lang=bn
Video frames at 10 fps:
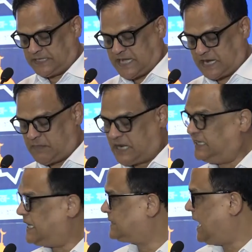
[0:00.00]
বিচার
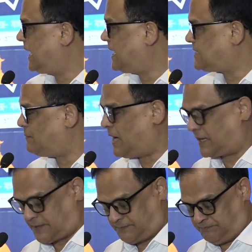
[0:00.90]
মানি না তালগাছ
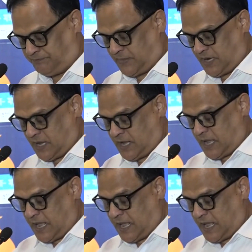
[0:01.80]
আমার শাহরিয়ার